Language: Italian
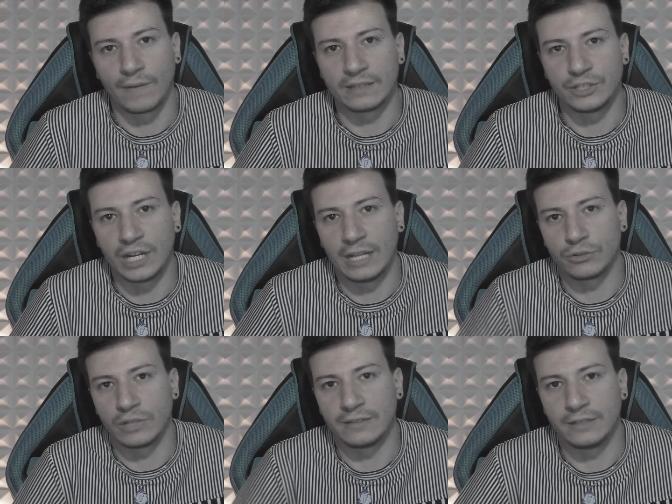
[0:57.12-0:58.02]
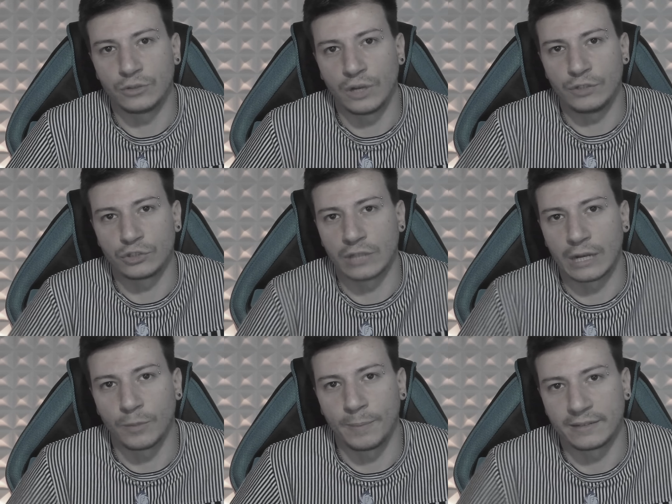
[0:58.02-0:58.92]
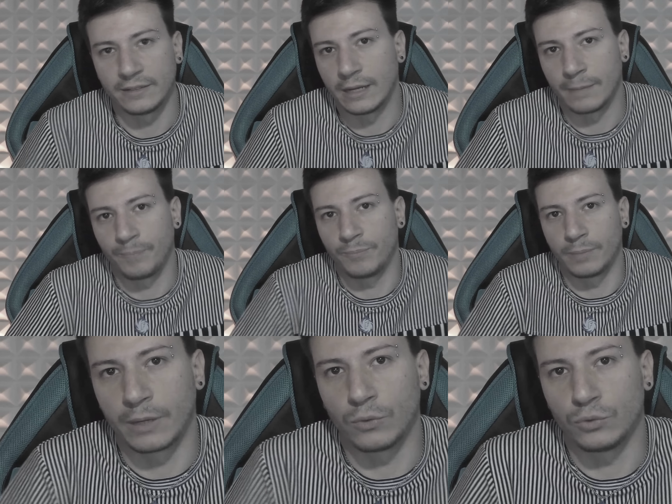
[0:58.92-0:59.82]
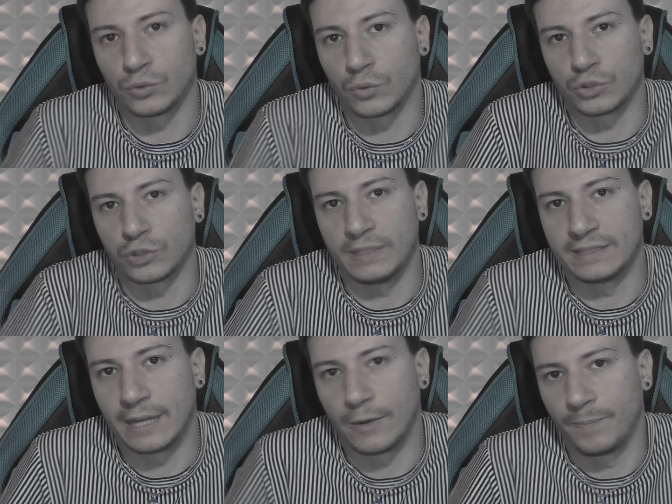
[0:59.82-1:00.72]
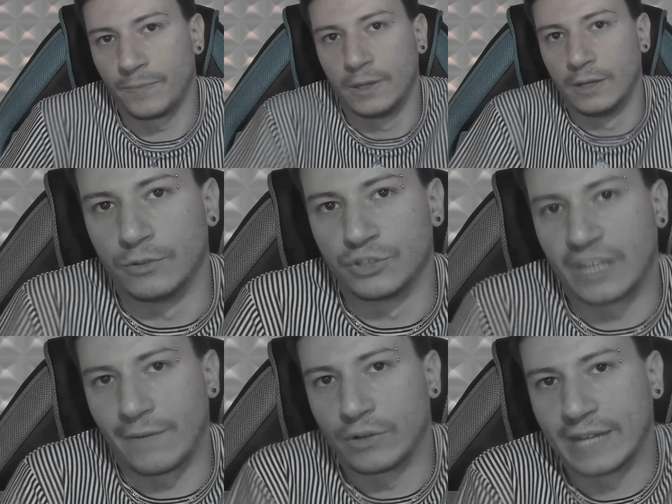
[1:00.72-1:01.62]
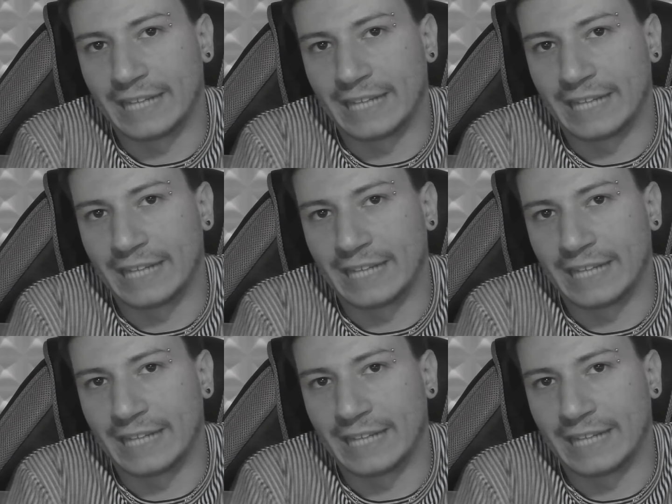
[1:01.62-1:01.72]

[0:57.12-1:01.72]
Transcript: lo avrete già letto dal titolo e visto dalla copertina, per cui tutto questo mistero non serve a un